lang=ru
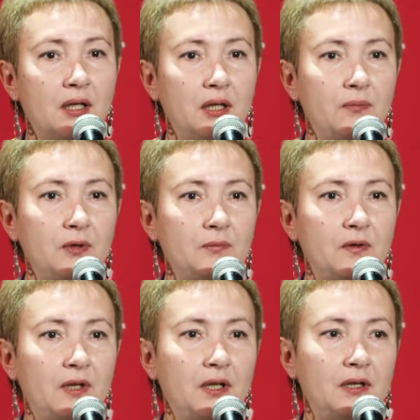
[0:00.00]
И будем
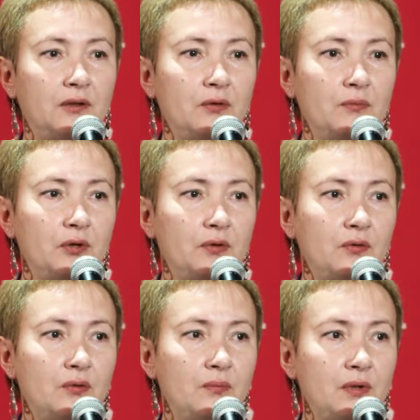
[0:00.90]
говорить о том,
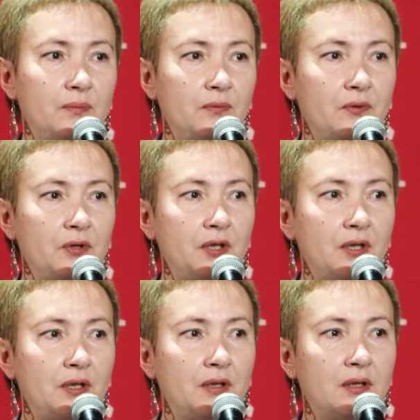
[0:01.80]
что мы
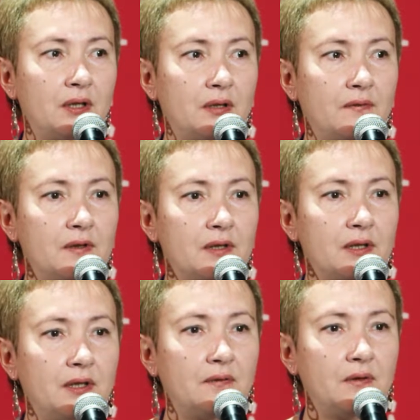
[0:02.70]
получили в
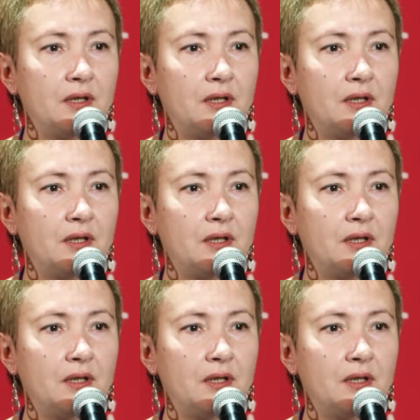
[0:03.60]
исследовании,